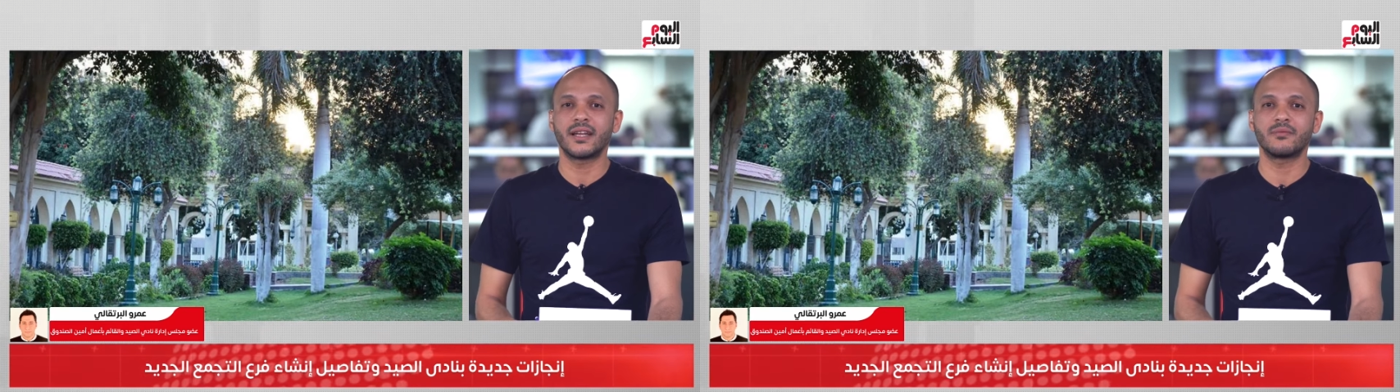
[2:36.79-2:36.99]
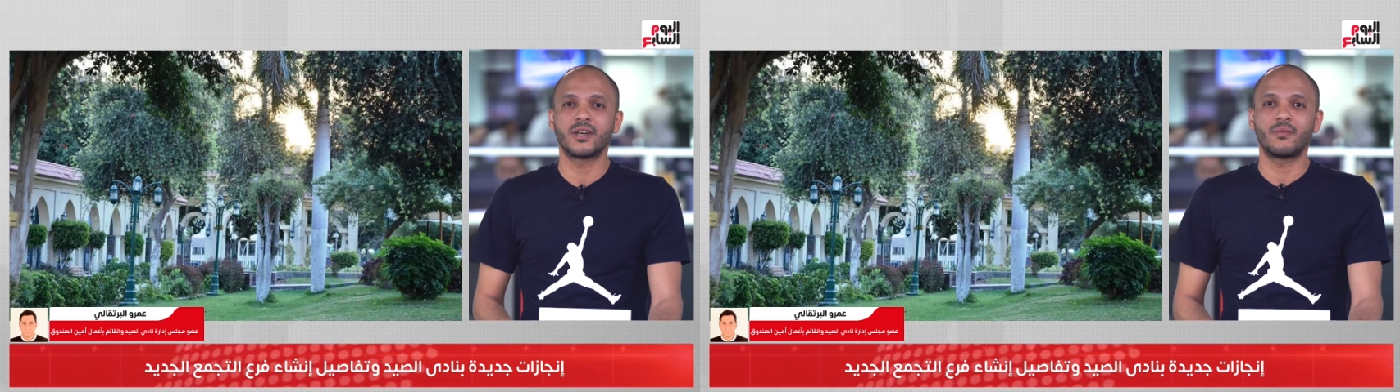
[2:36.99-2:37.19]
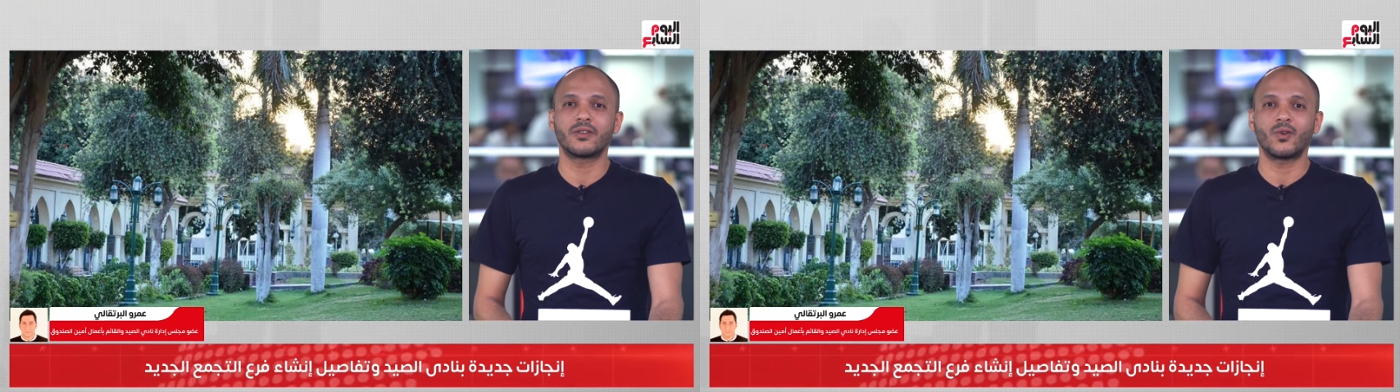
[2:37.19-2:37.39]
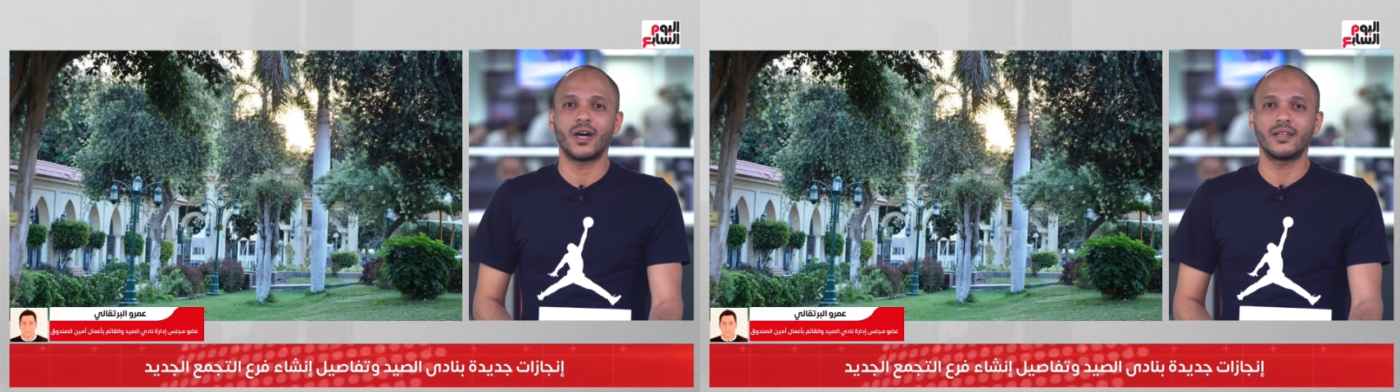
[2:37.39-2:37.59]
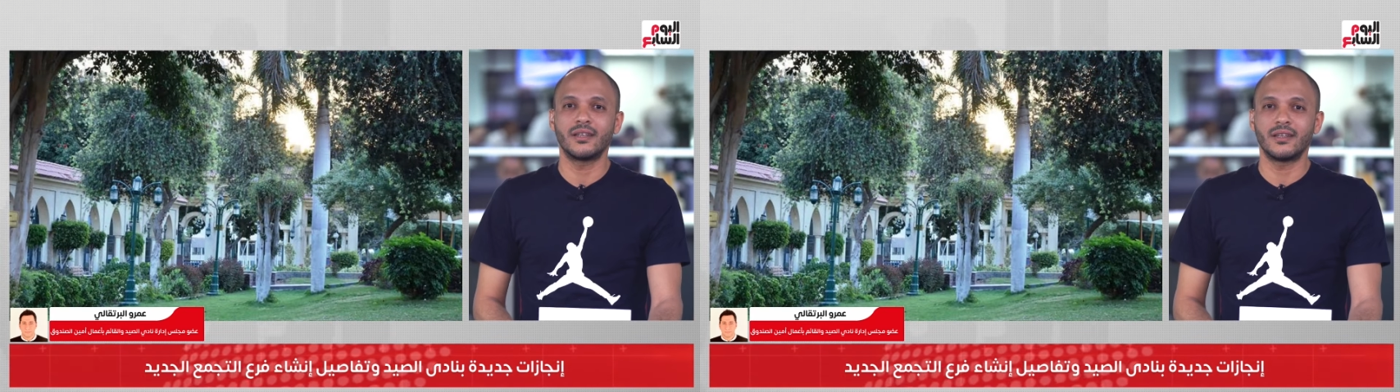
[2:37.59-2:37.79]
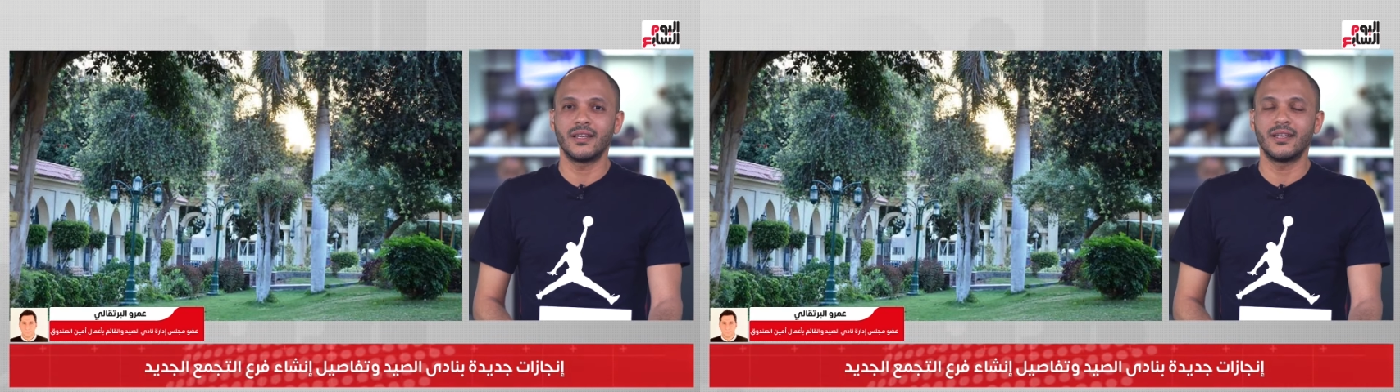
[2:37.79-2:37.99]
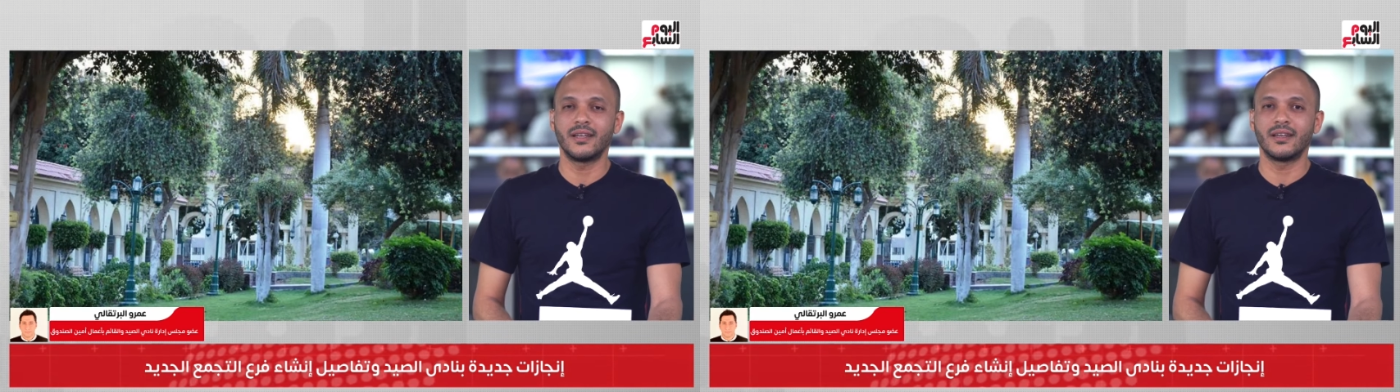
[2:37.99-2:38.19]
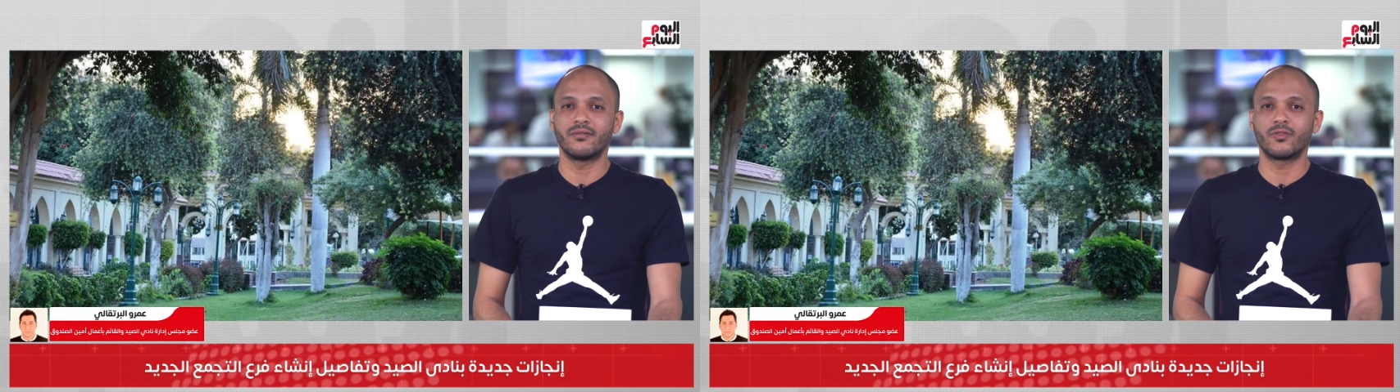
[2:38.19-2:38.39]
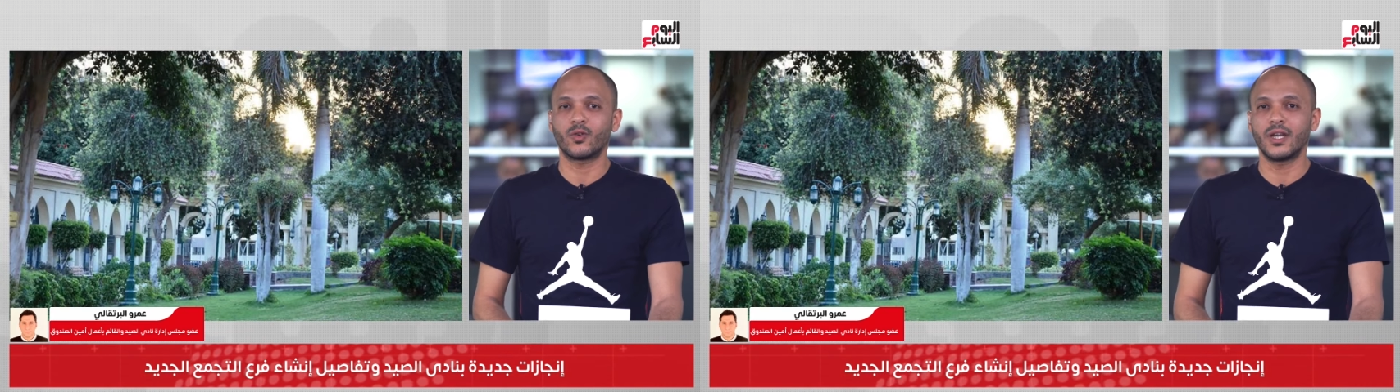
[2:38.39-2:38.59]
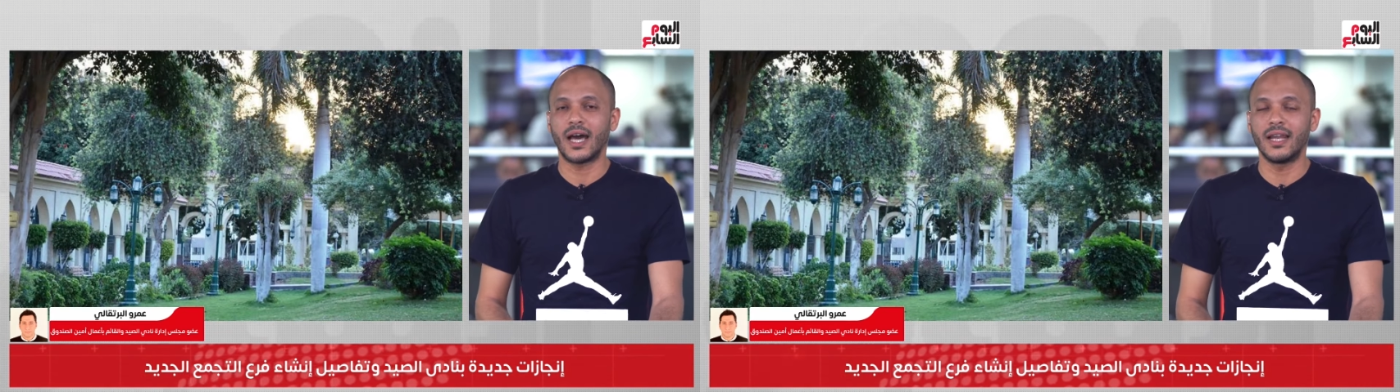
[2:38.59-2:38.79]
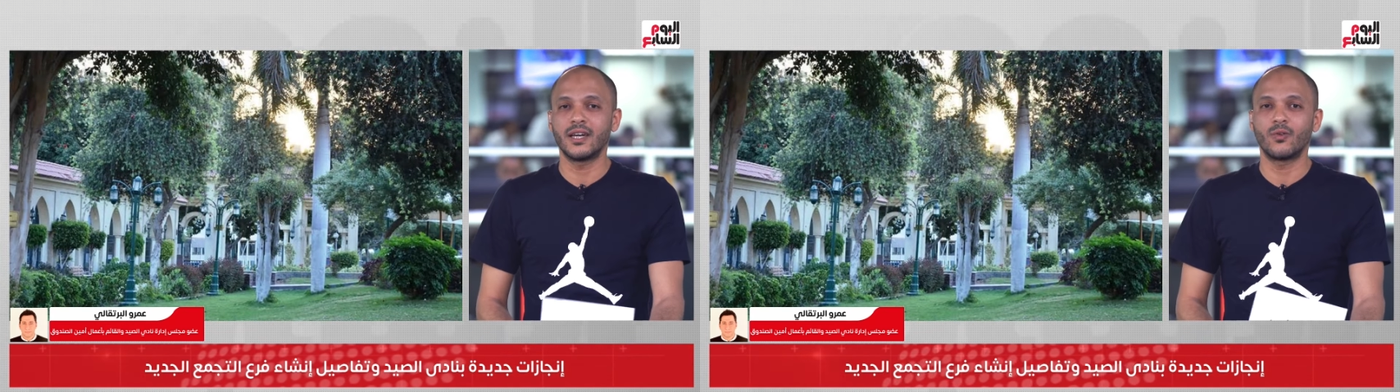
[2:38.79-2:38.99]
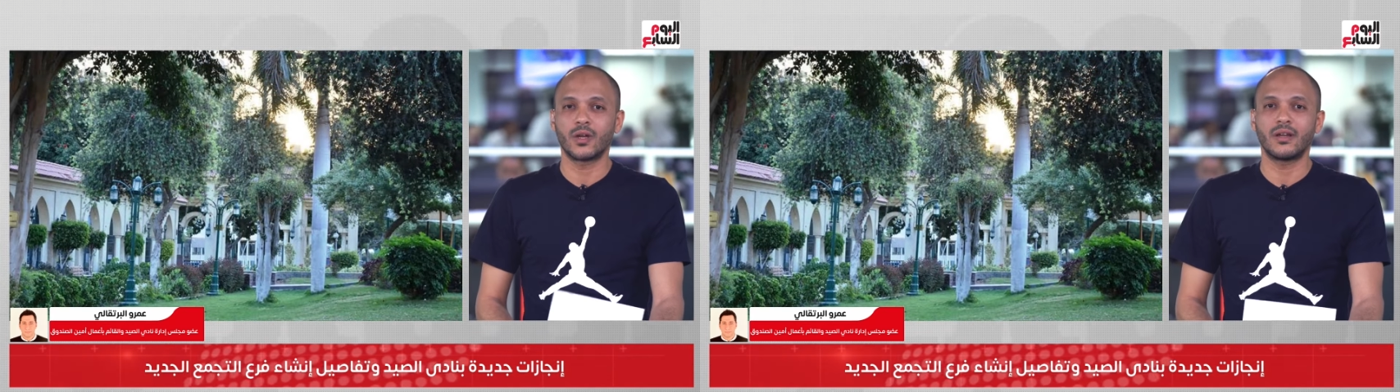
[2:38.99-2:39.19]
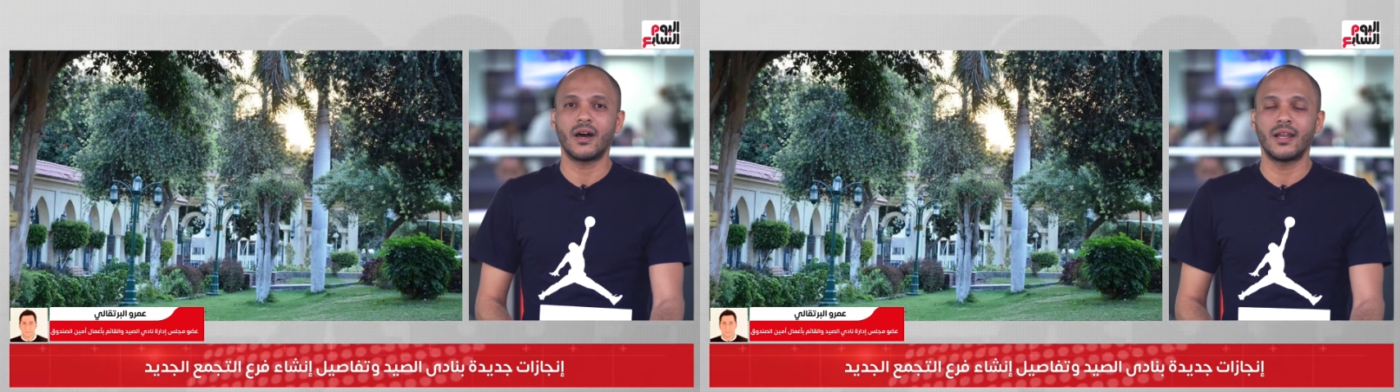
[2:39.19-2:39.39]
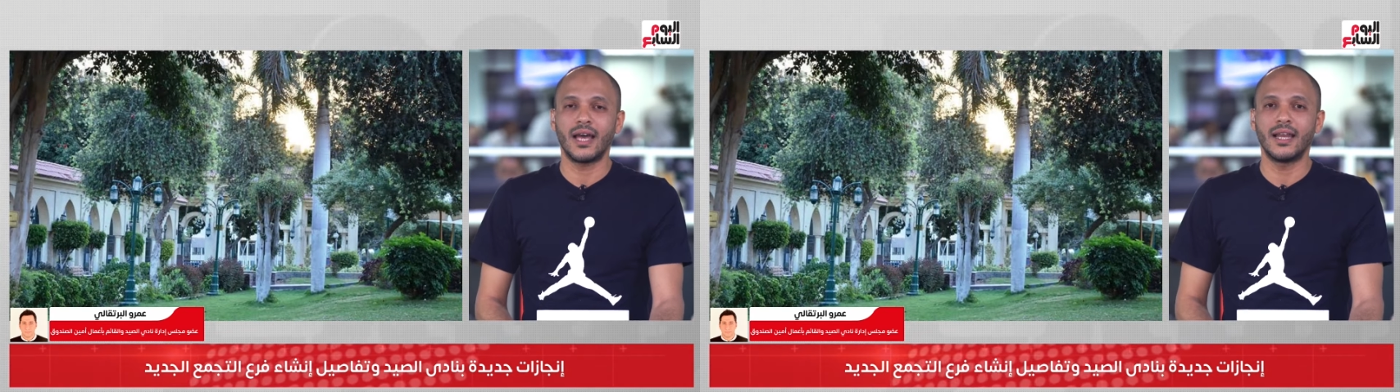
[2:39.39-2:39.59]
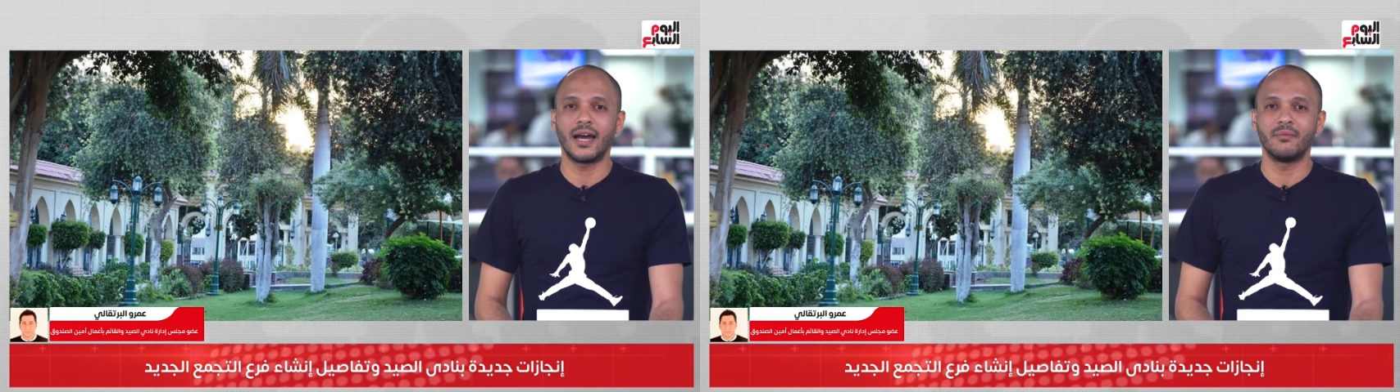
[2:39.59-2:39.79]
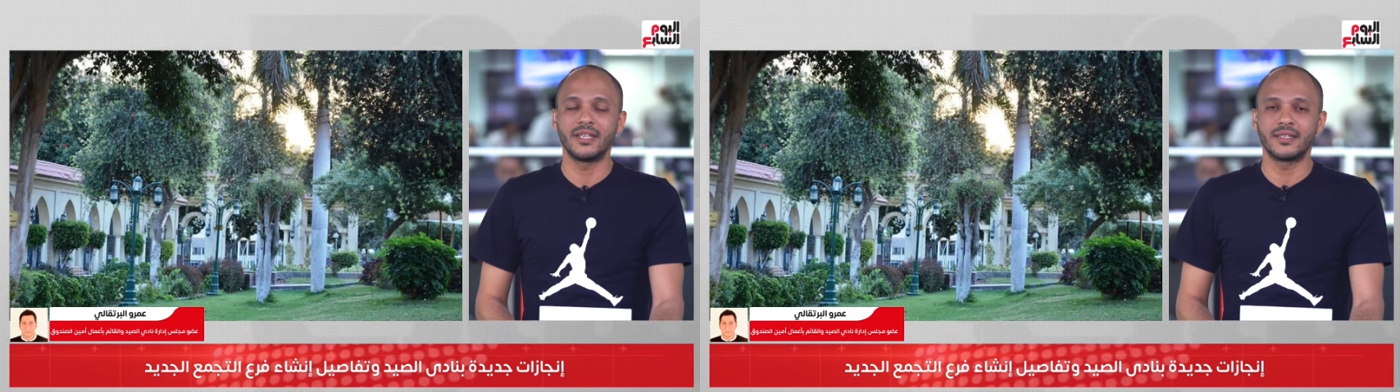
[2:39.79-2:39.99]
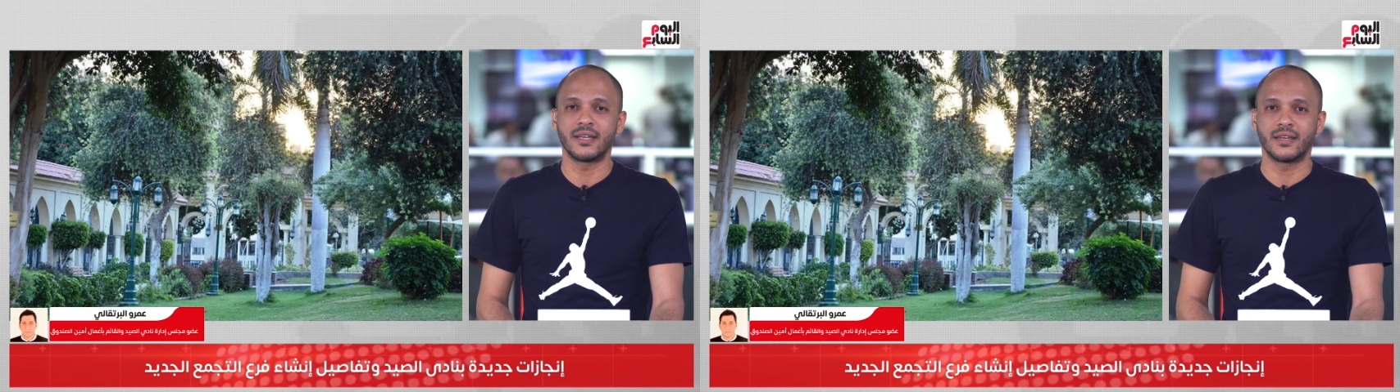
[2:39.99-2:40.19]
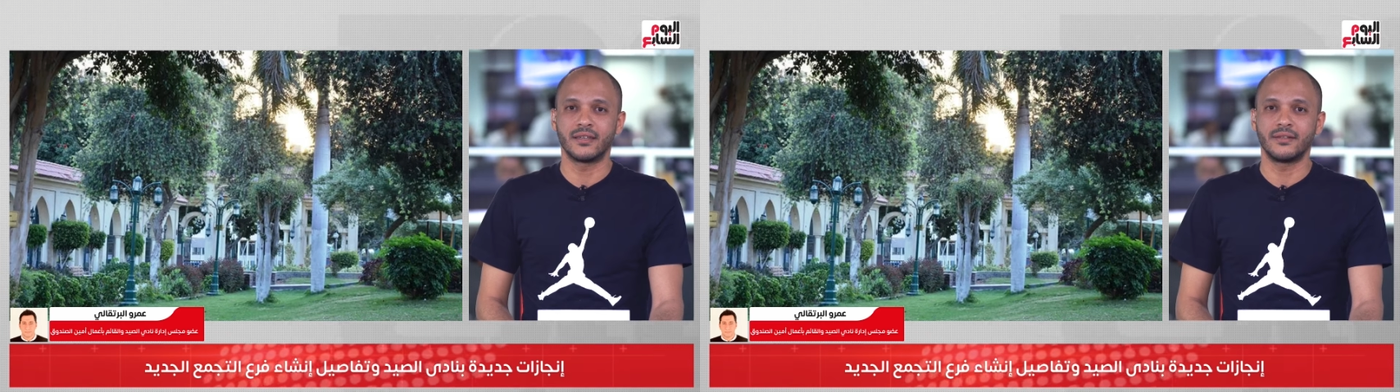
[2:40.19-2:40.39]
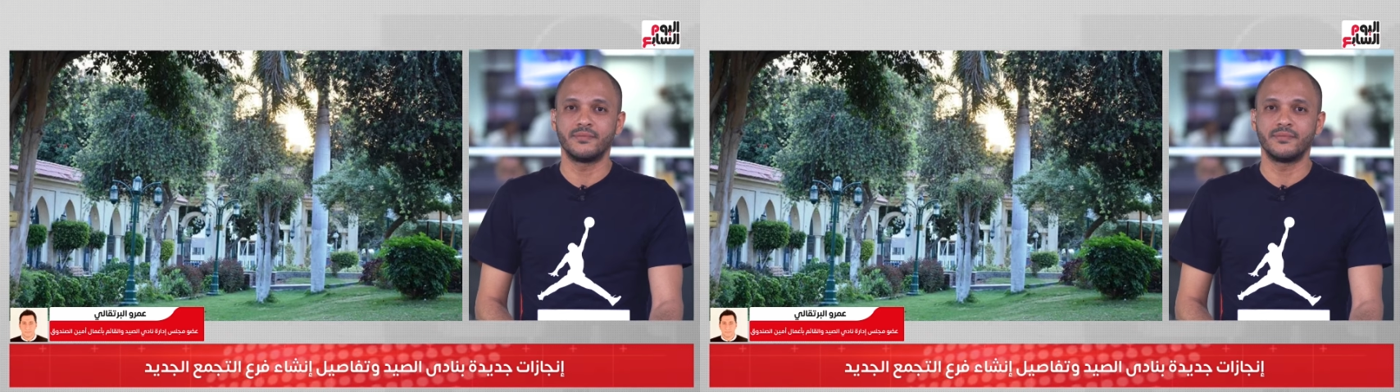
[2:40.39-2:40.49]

نبذه برضو عن الفروع الحاليه ووضعها الحالي عامل ازاي